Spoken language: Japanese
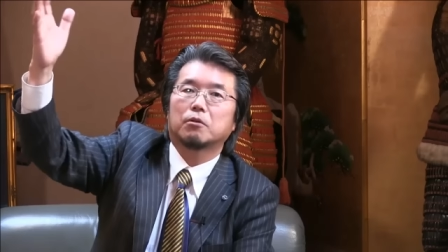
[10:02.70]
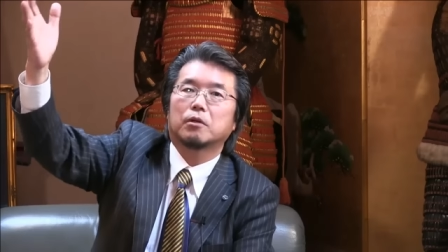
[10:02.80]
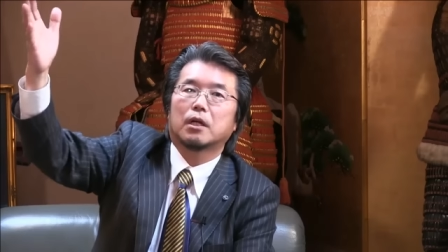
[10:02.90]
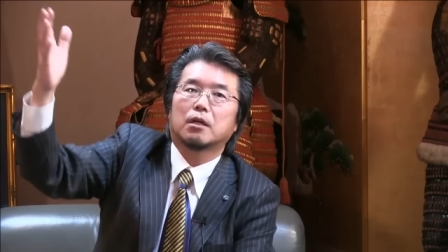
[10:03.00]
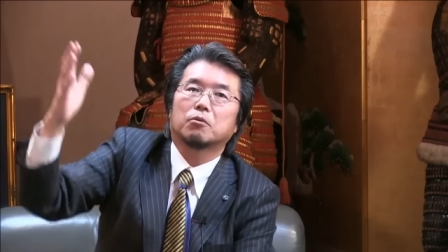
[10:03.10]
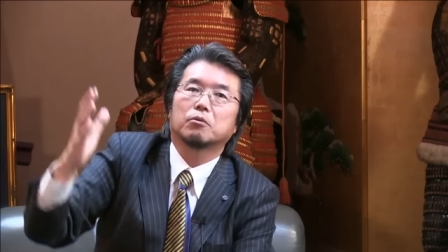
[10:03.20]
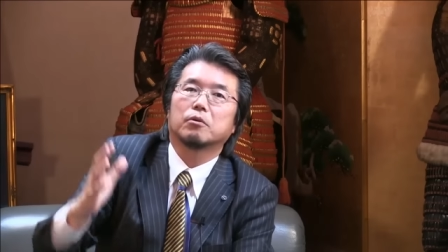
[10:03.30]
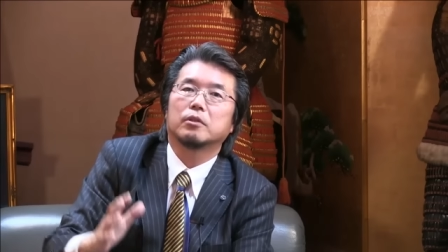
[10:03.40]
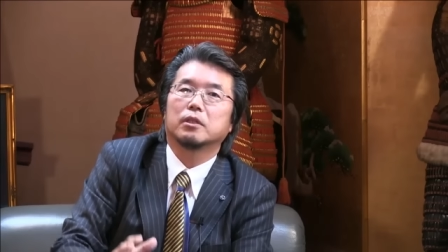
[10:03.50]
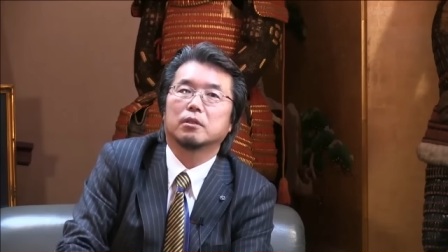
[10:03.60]
からこの
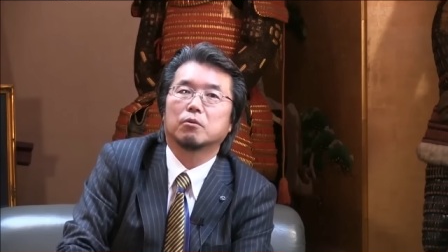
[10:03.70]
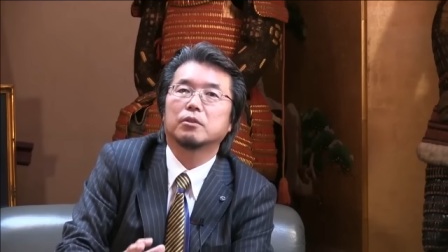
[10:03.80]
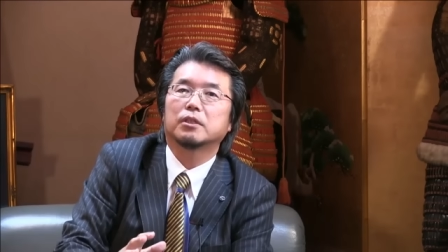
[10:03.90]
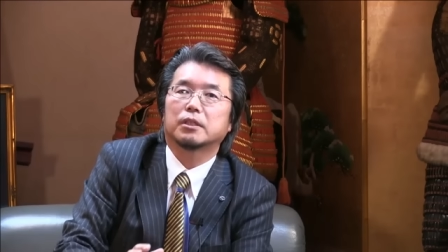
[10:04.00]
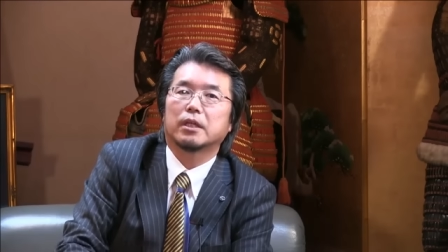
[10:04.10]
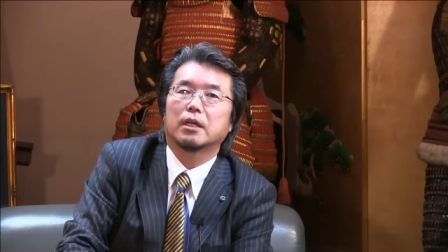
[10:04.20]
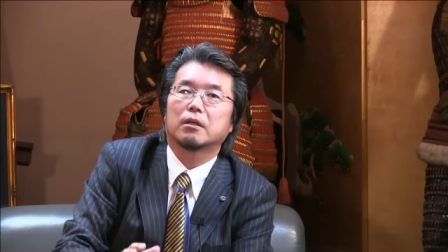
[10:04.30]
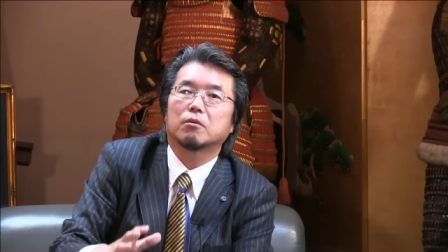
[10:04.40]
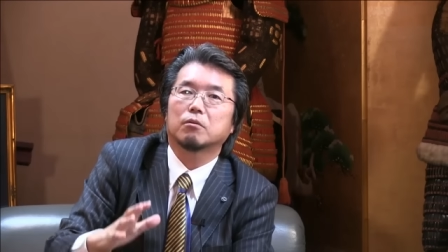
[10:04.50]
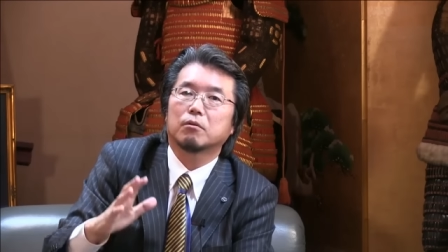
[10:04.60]
世に降りきて、
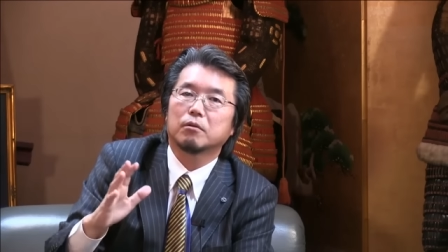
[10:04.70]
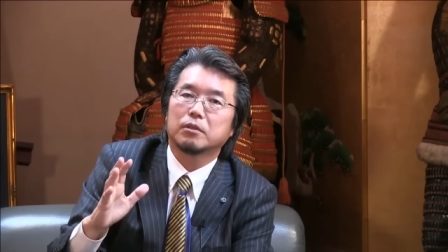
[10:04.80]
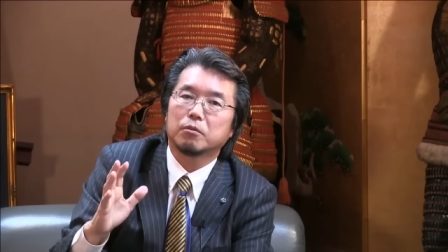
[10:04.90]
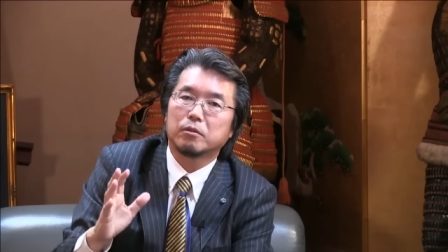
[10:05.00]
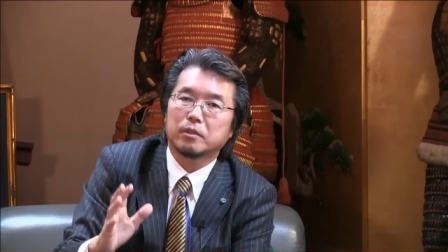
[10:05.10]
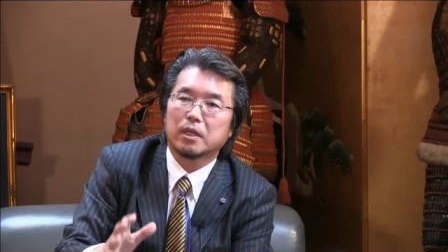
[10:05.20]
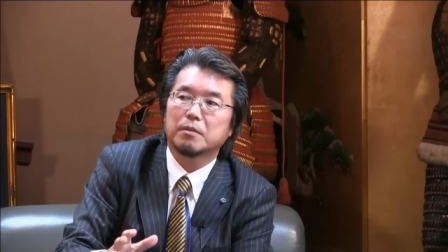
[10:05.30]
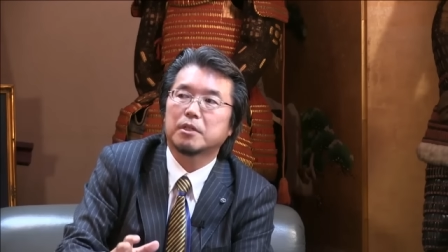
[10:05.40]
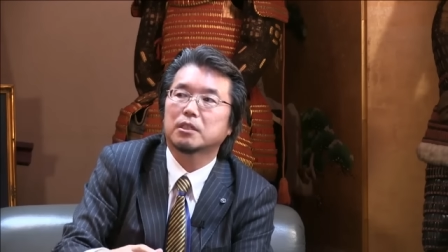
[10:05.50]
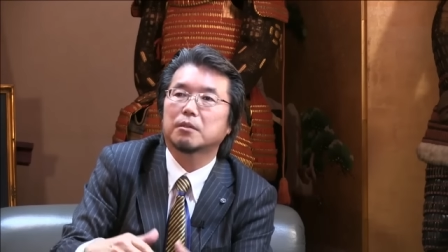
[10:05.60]
この世において
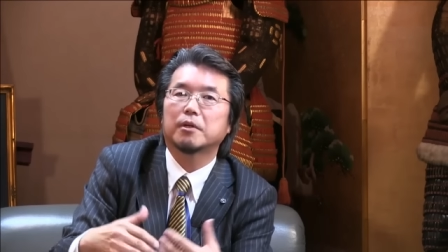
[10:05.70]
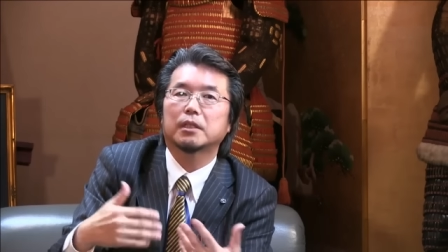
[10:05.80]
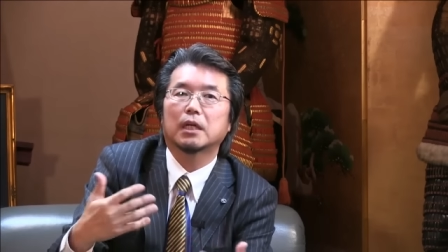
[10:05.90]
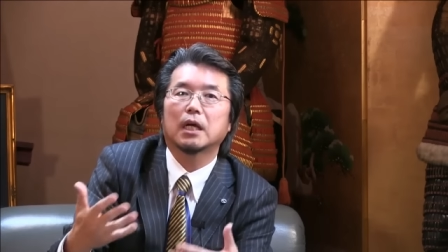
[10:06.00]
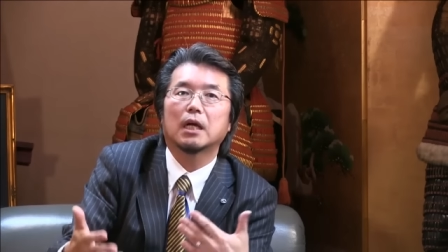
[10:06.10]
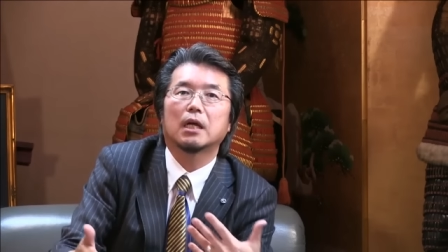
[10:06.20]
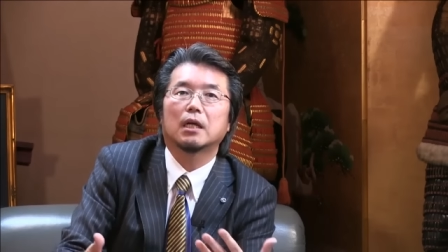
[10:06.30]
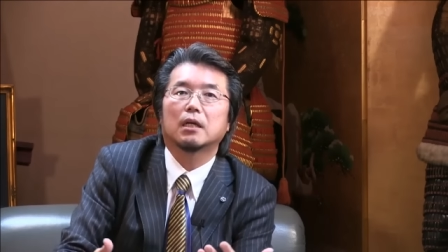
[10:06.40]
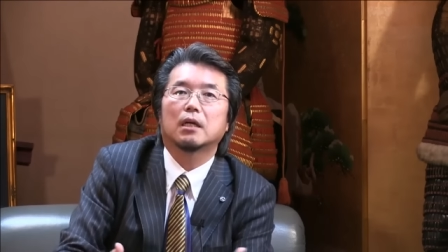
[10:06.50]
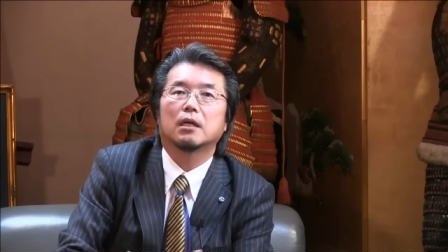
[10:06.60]
皆様方が
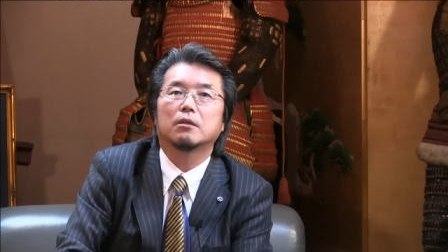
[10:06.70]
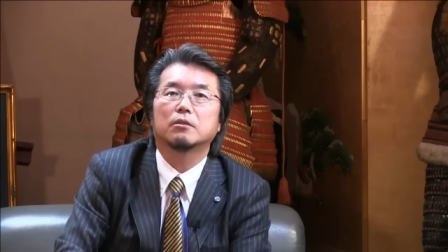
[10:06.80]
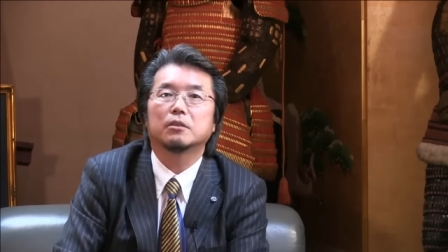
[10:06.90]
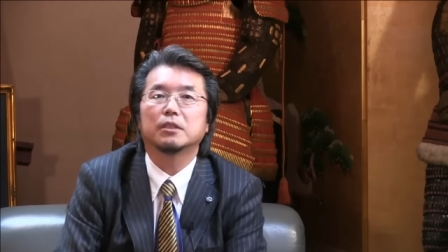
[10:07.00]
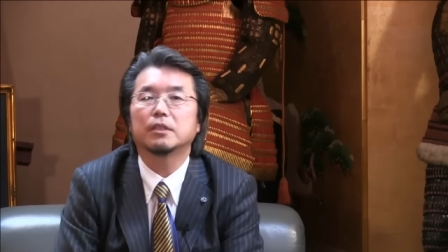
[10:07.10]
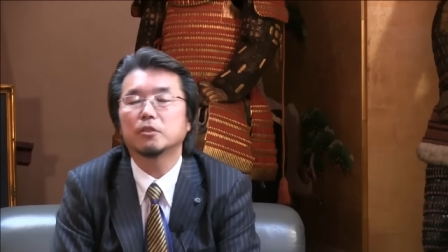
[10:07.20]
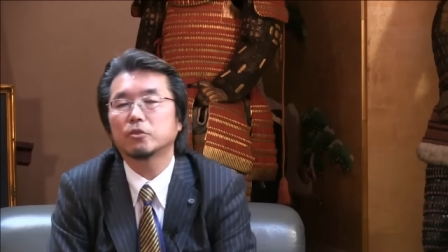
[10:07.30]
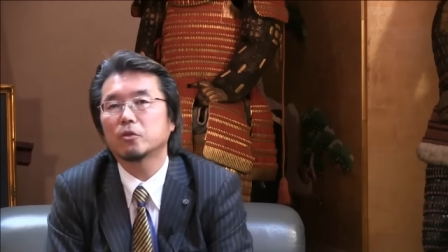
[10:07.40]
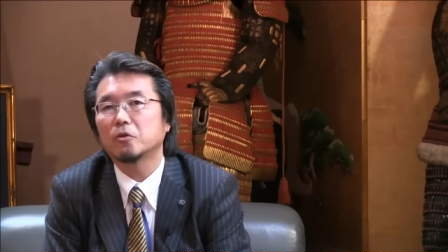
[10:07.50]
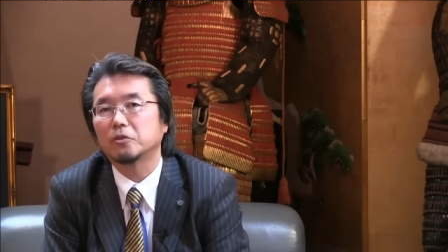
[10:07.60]
あ人生
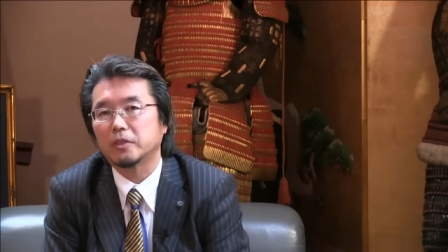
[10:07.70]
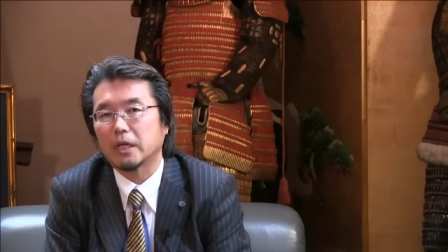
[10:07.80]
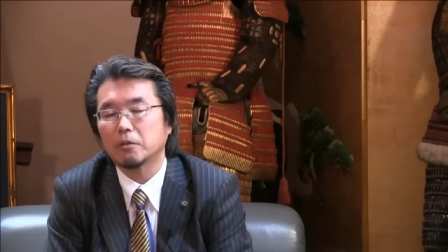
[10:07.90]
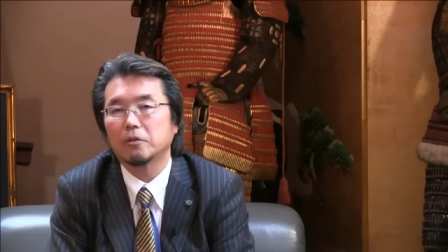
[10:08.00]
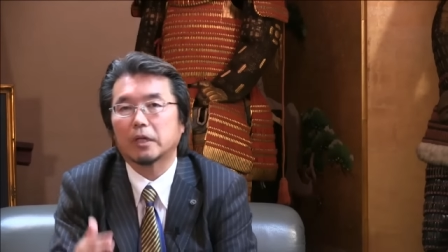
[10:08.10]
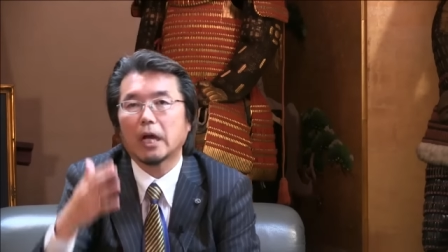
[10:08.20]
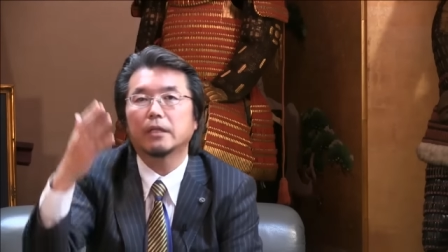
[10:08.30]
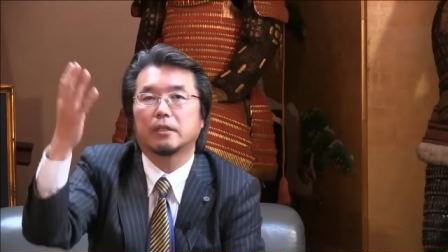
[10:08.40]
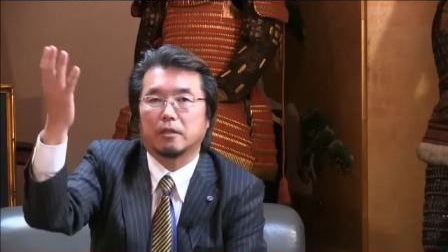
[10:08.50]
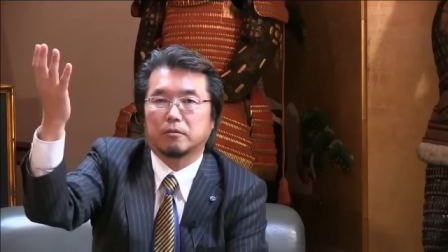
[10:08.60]
修行をしてあの世に帰っ
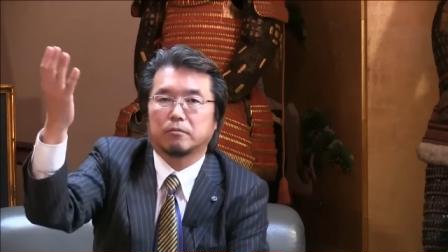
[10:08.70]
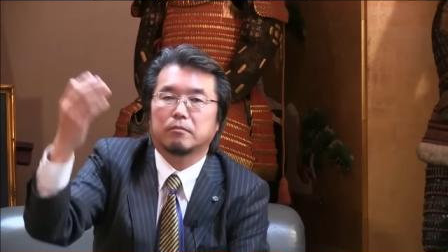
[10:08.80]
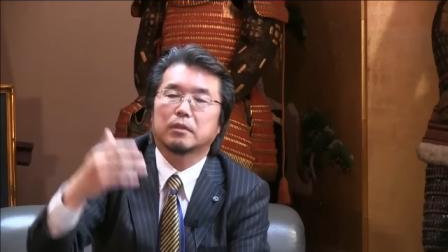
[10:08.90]
ていく。